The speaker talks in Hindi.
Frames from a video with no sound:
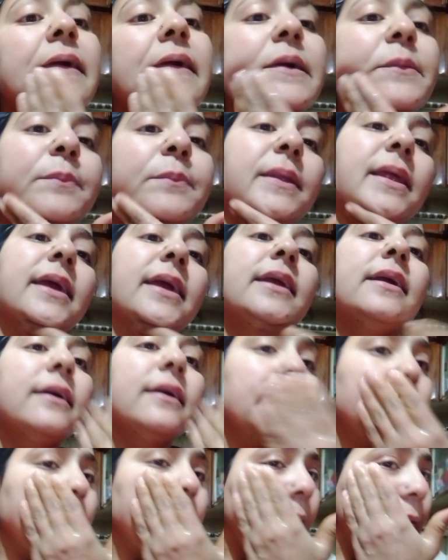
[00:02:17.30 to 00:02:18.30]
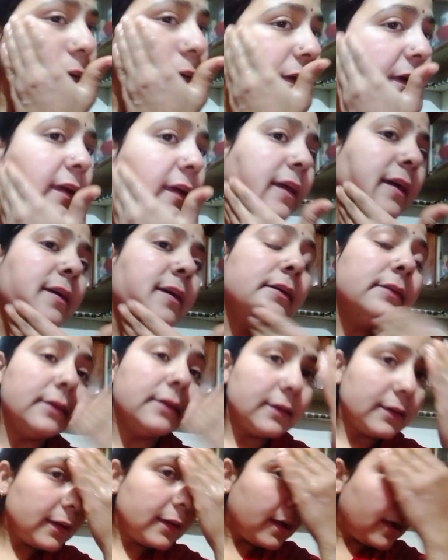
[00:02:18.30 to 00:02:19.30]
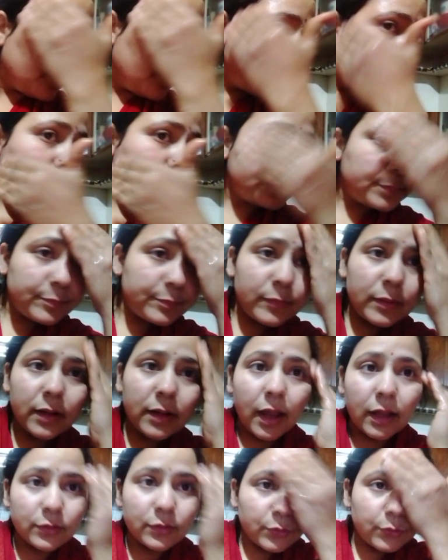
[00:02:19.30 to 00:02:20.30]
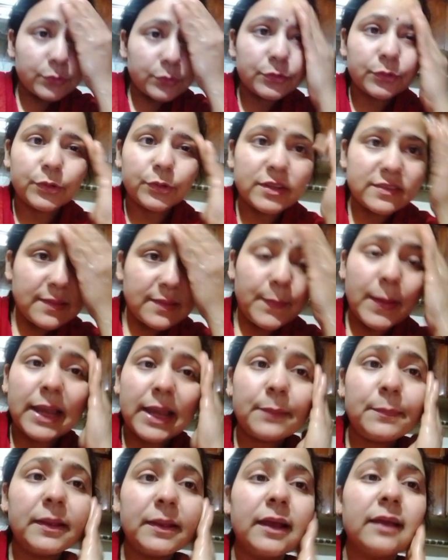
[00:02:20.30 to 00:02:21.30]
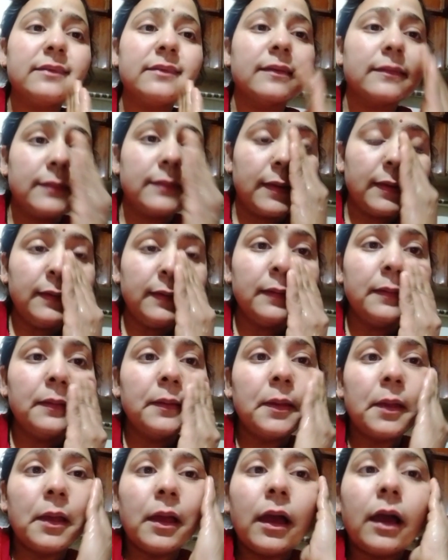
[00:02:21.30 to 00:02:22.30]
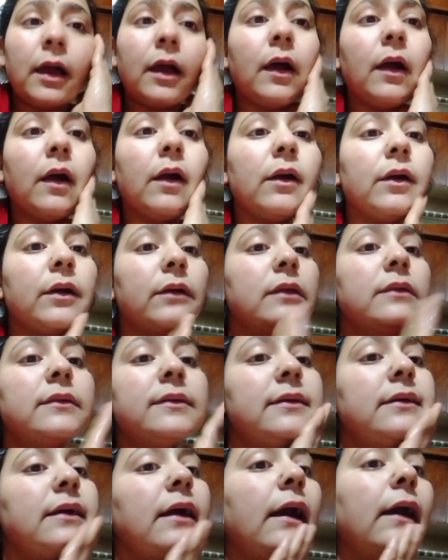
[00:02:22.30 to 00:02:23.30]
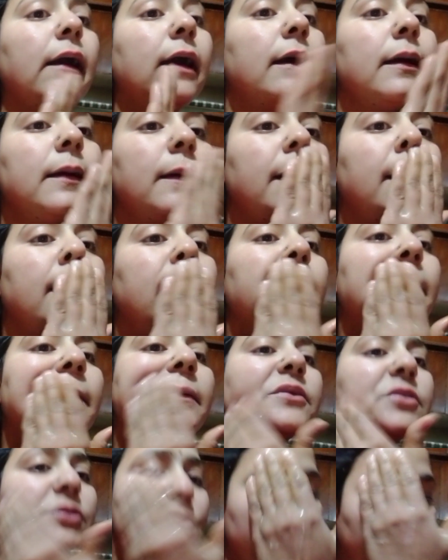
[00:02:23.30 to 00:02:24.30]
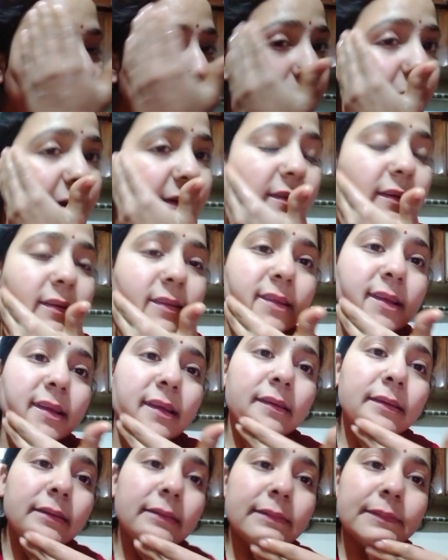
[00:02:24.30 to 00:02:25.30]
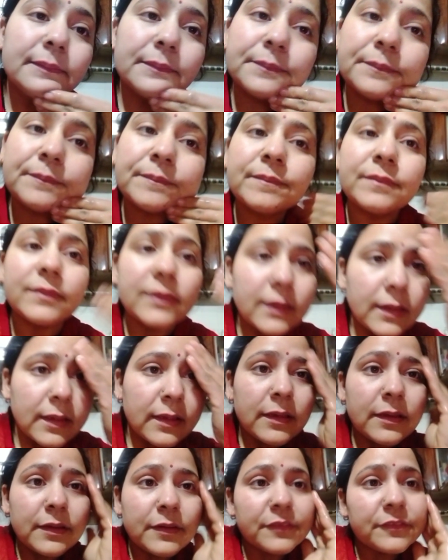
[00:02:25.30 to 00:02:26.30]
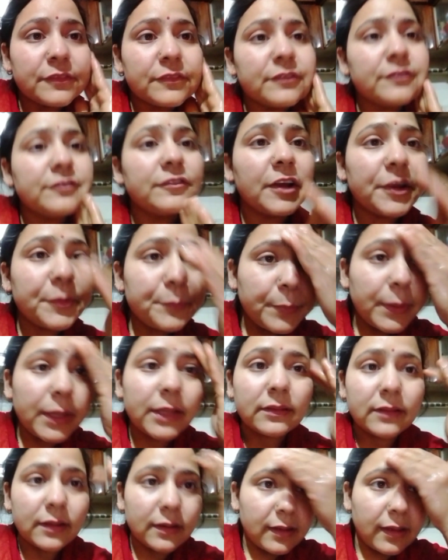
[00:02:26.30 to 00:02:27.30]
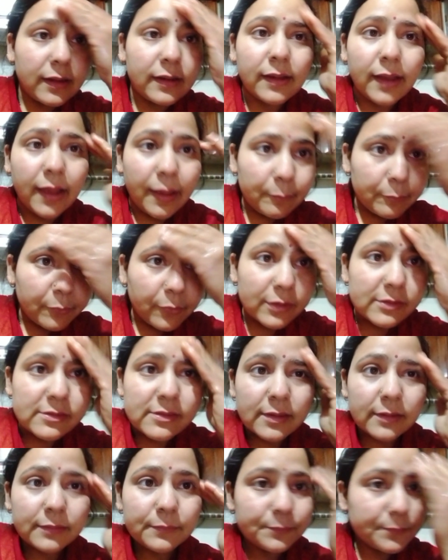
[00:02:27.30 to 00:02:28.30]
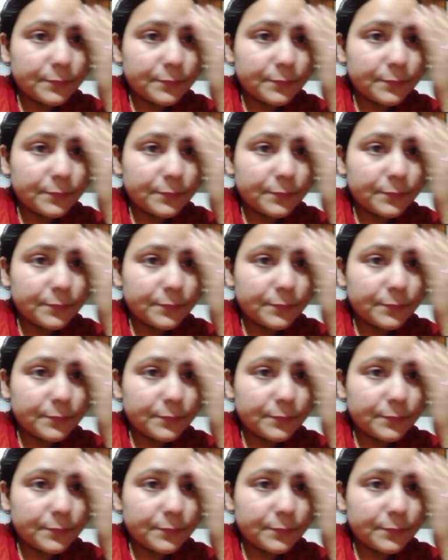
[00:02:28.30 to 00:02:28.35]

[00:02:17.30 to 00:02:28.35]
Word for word: अप्लाई करना है अब रात को सोने से पहले भी कर सकते हैं और सुबह भी कर सकते हैं वन वीक तक करना है आपको ऐसे